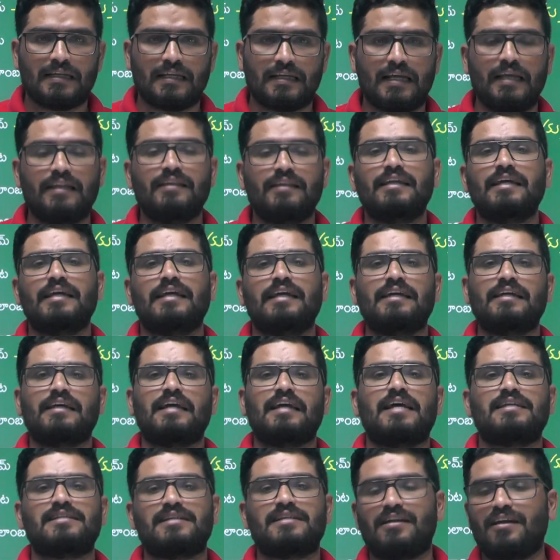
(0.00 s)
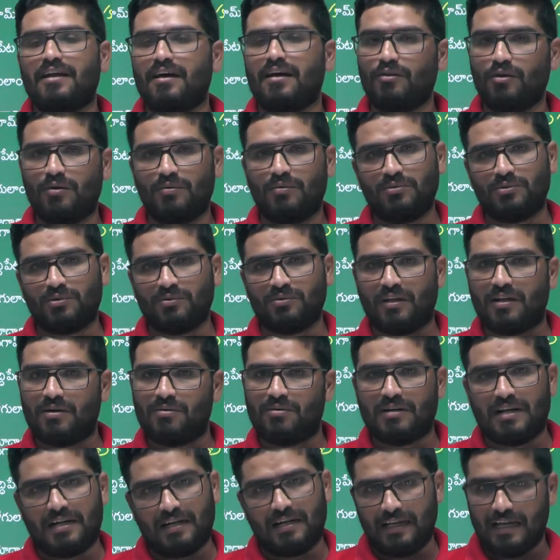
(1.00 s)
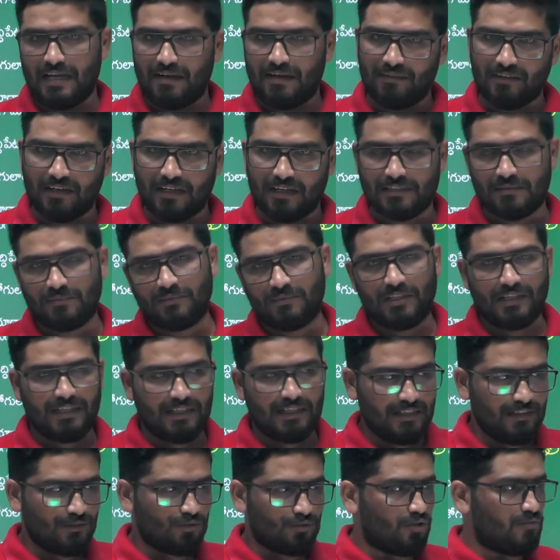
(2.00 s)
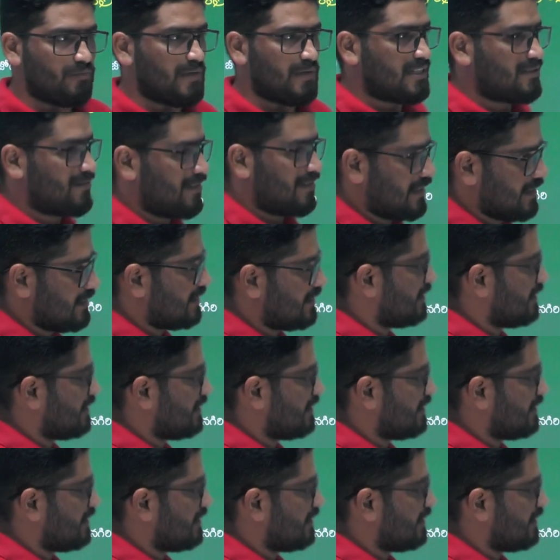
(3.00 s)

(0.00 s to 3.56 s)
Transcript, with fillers: కింది ఏ జిల్లాలో ఉంటుందని కూడా అడిగే అవకాశం ఉంటుందండి సోమేశ్వరం అంటే